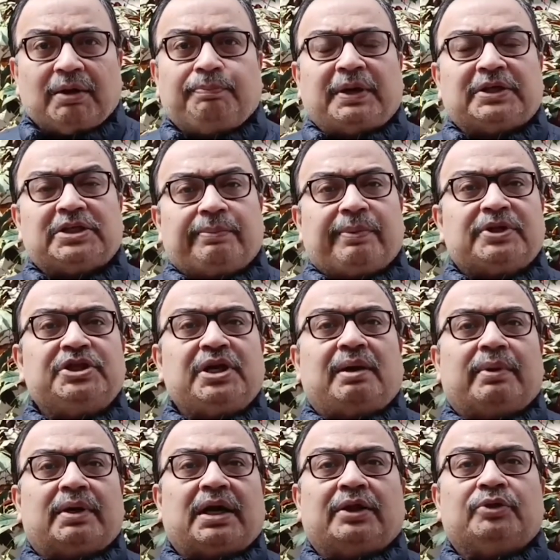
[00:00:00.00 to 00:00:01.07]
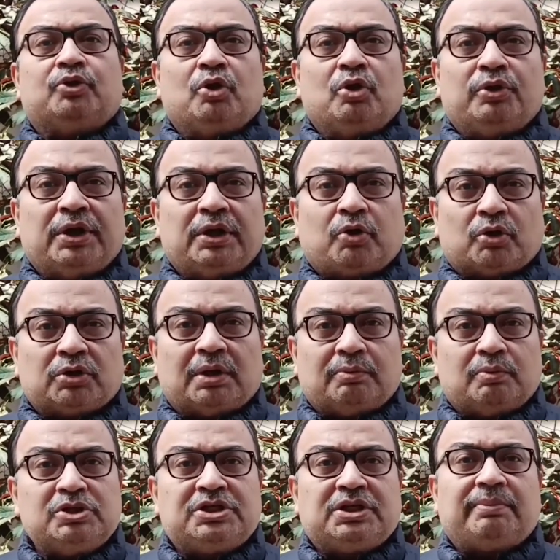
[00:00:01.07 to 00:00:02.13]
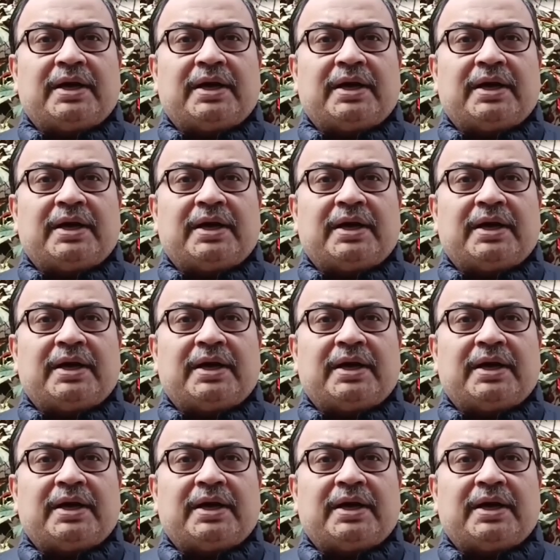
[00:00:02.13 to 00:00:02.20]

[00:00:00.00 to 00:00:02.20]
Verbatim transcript: আবার পাশাপাশি আবার আন্দোলনের কথা